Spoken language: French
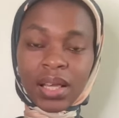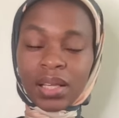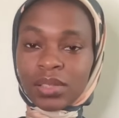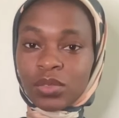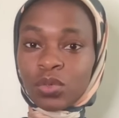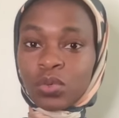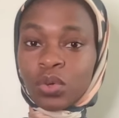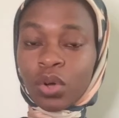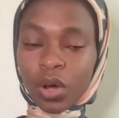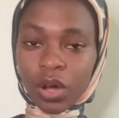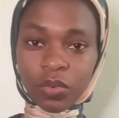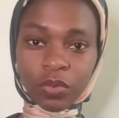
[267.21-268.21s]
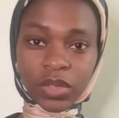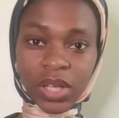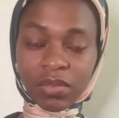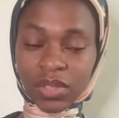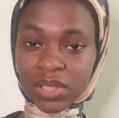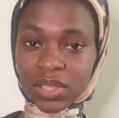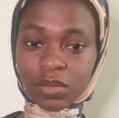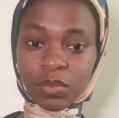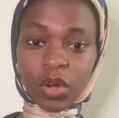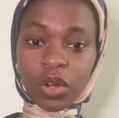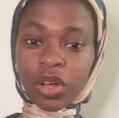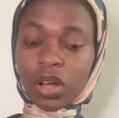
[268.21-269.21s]
de grands fonds
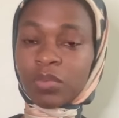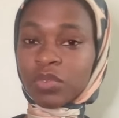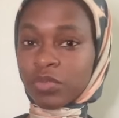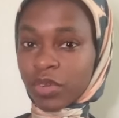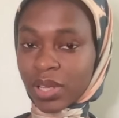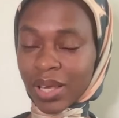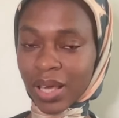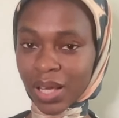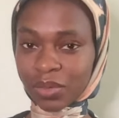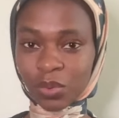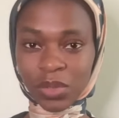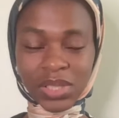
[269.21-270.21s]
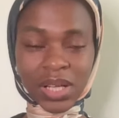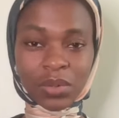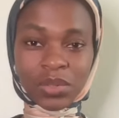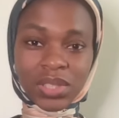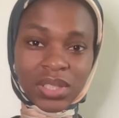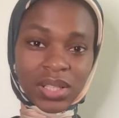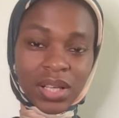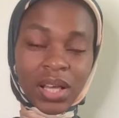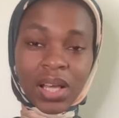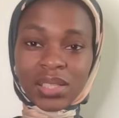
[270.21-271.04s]
d'investissement comme Van Donc ça aussi,